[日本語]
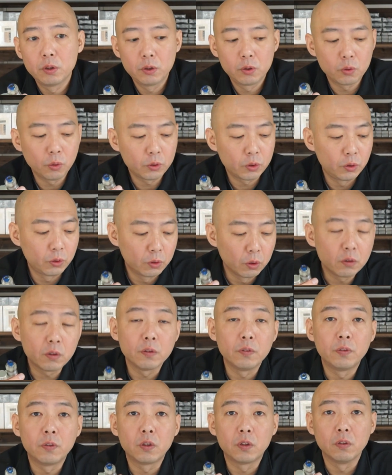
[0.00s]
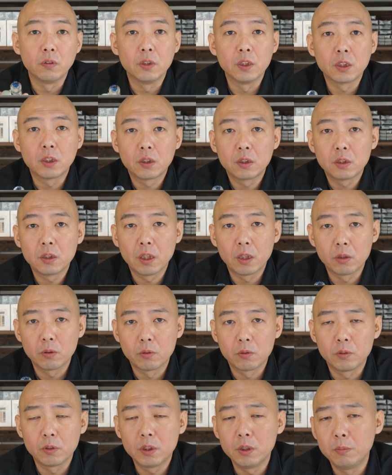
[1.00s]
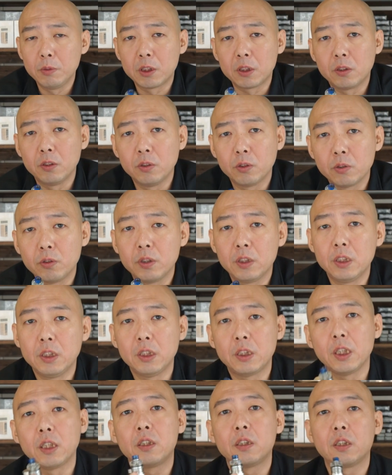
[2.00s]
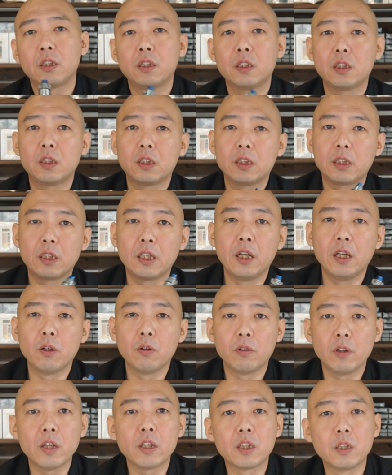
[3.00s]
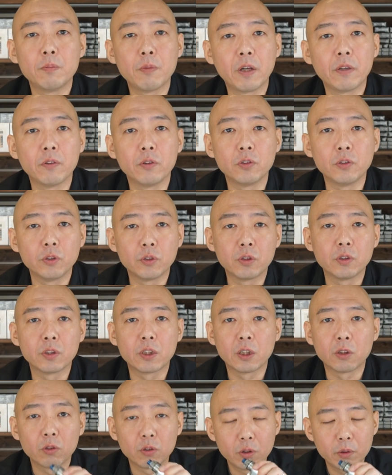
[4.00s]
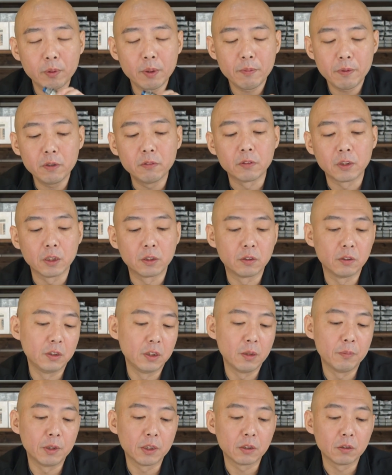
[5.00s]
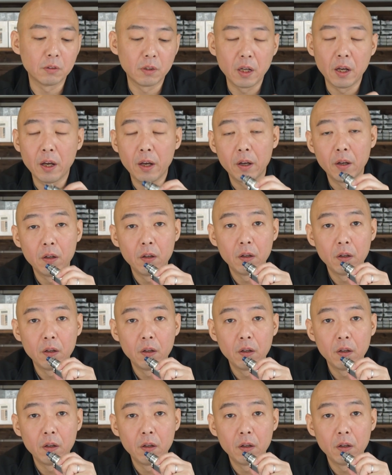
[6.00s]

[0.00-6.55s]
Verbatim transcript: ごくごく普通ですあの EBIC ジョイ E テ系のね基盤の優秀さそのまま受け継いでますね